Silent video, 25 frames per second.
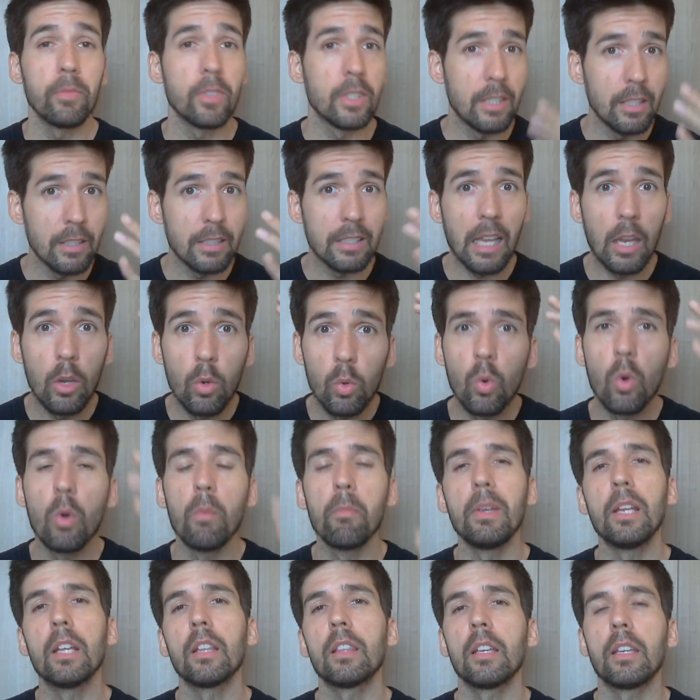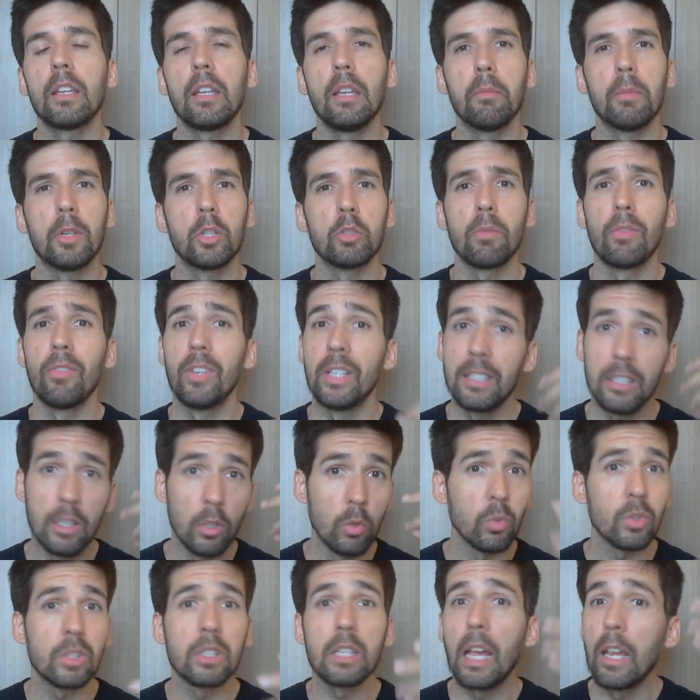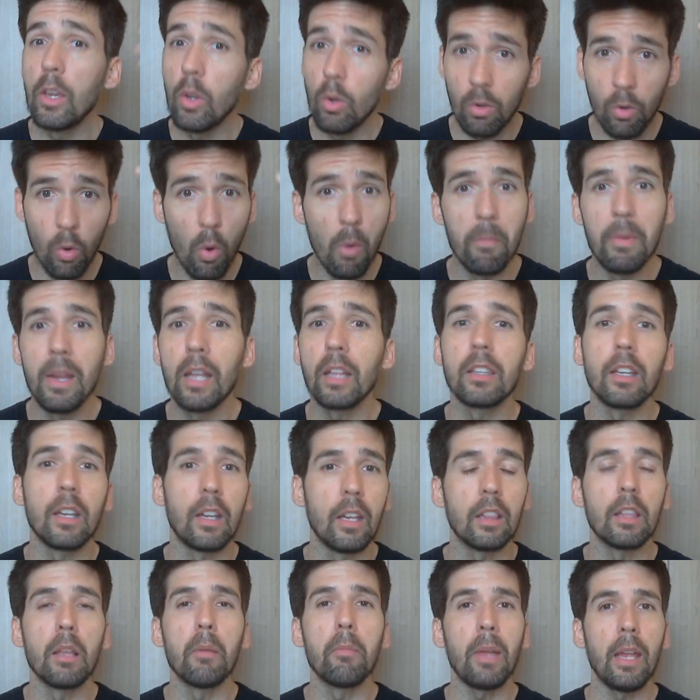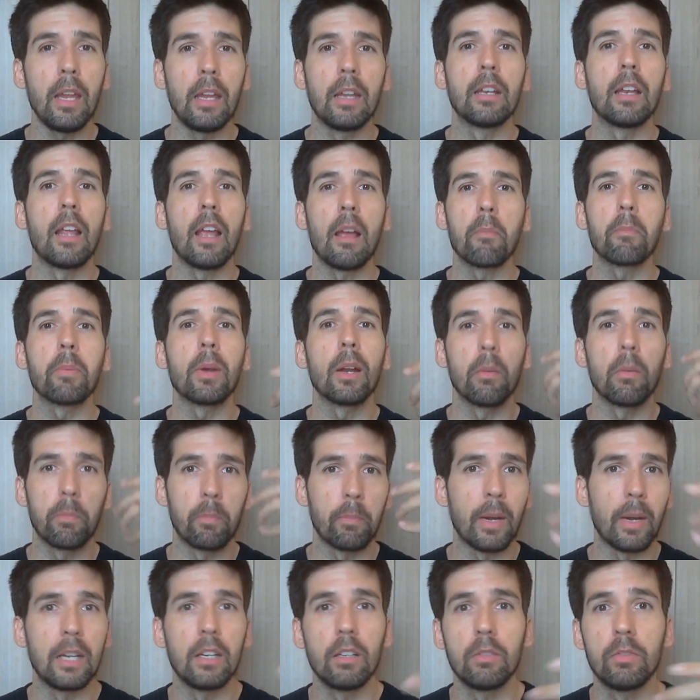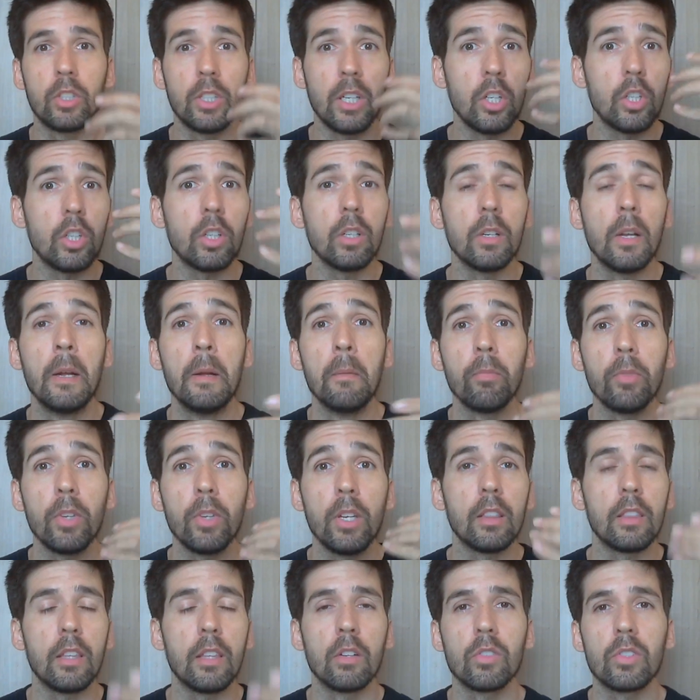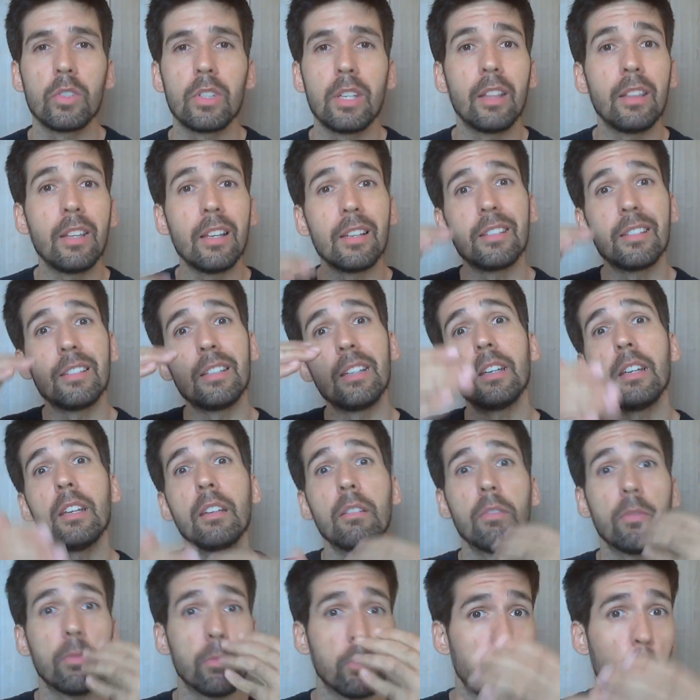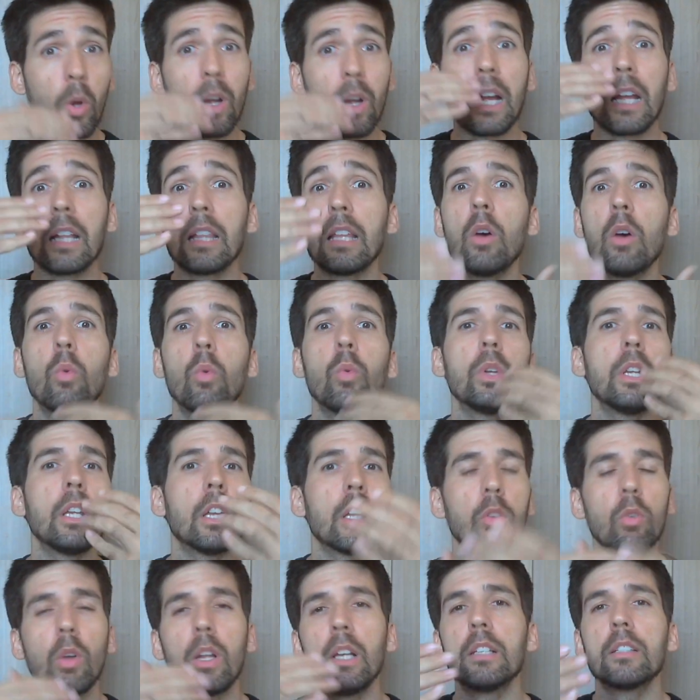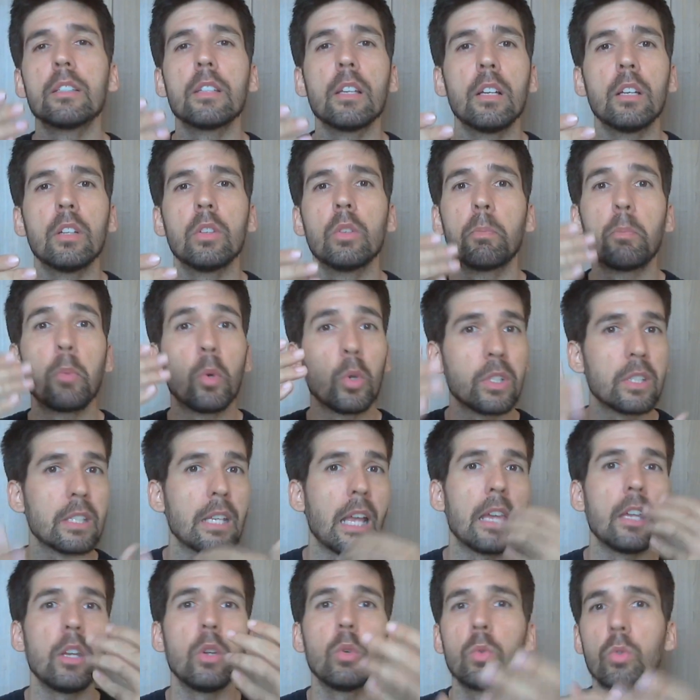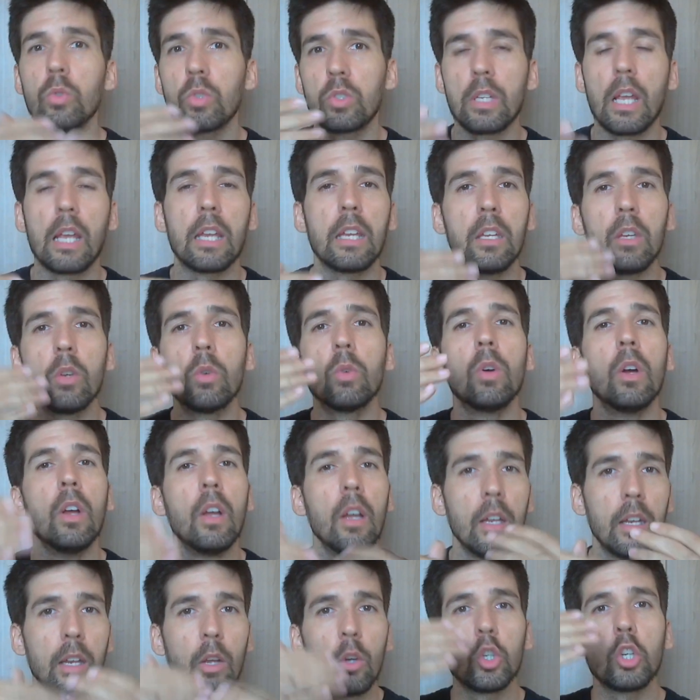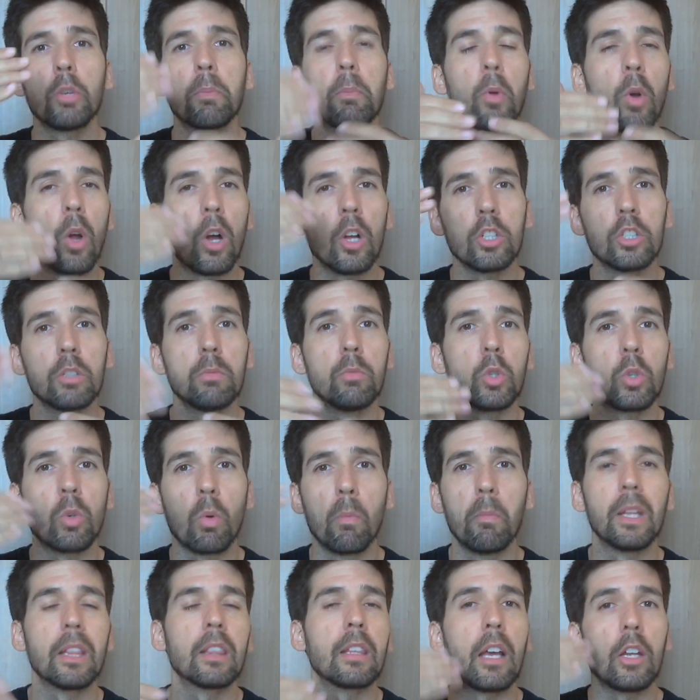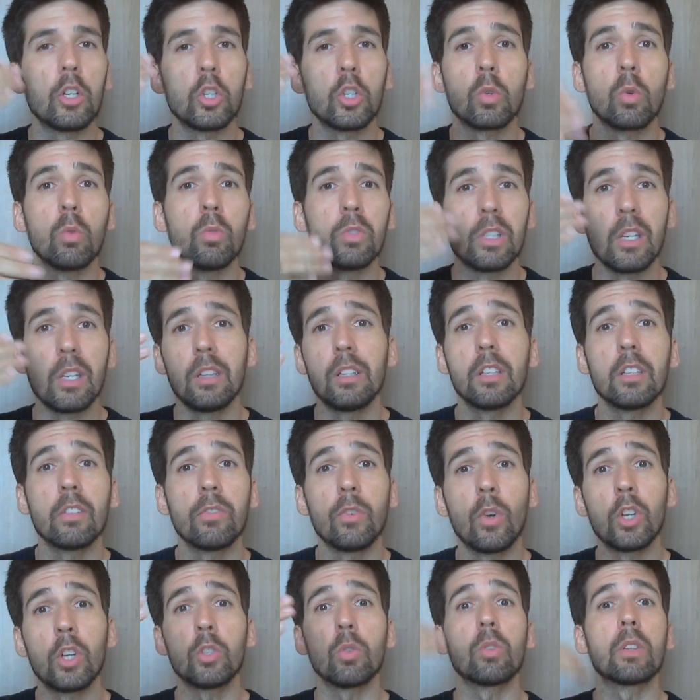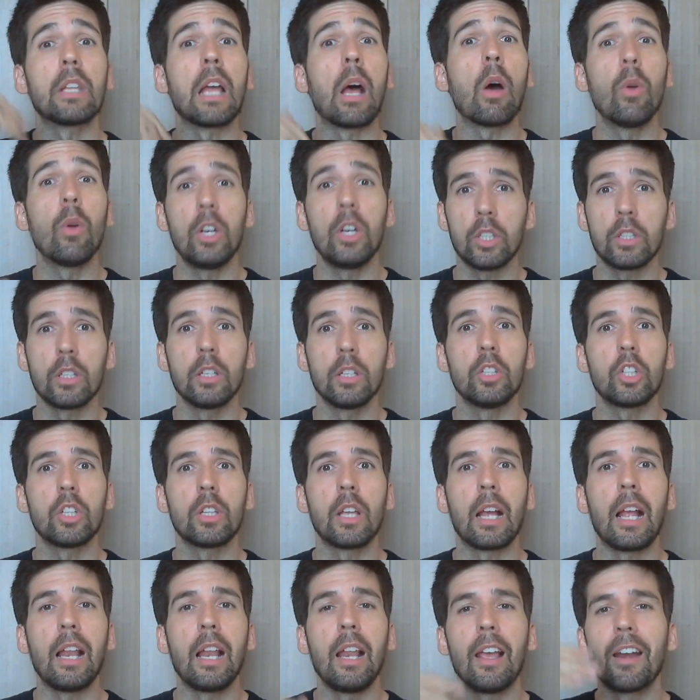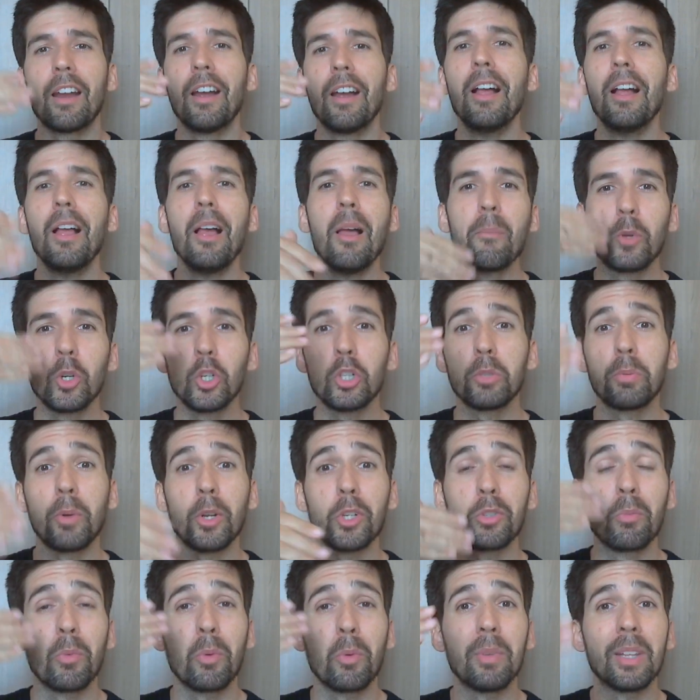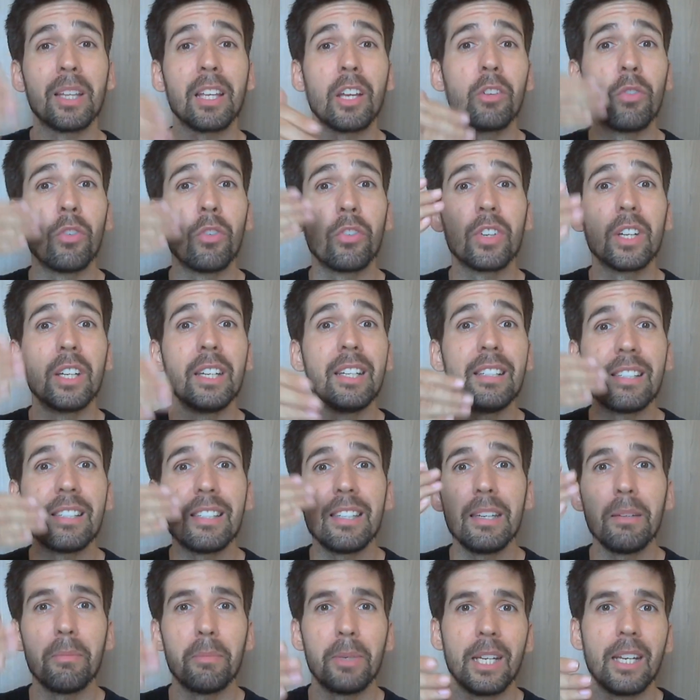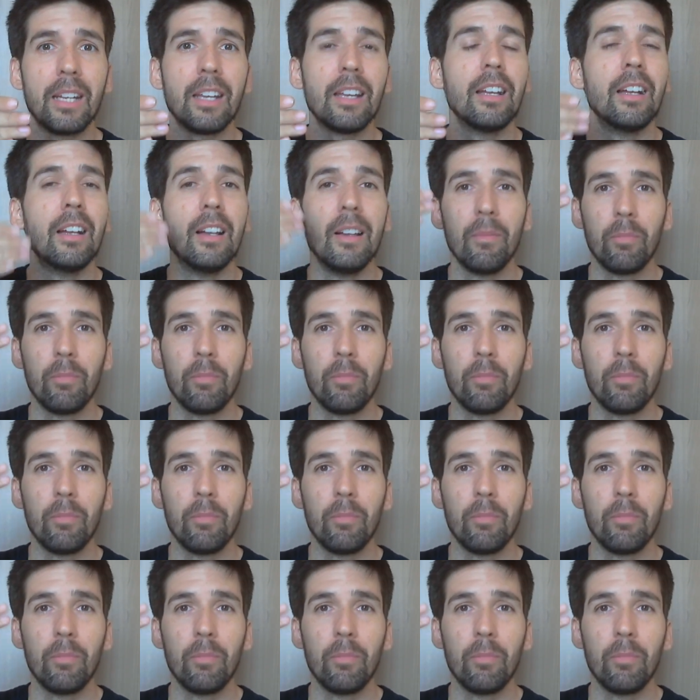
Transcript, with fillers: Se saiu, comenta aqui mais uma vez. Se não saiu, comenta aqui também, né? Pra, pra gente ir tendo certeza e, pô, cada um ir atualizando. Pô, saiu, não saiu, né? Os próximos comentários com certeza vão ajudar o restante da galera, porque os próximos comentários vão ficando em cima, né?